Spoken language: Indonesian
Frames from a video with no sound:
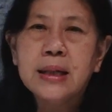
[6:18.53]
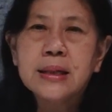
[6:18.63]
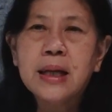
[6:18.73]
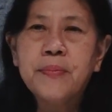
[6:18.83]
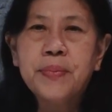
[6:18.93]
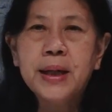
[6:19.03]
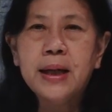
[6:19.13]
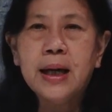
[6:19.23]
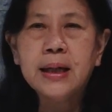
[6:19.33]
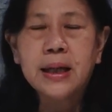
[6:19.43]

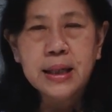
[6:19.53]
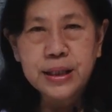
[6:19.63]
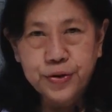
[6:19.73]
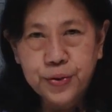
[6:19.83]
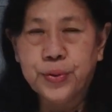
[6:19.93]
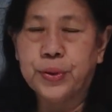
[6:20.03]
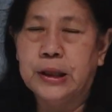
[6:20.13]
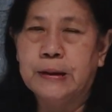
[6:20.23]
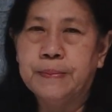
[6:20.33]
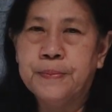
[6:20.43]
sampai airnya surut.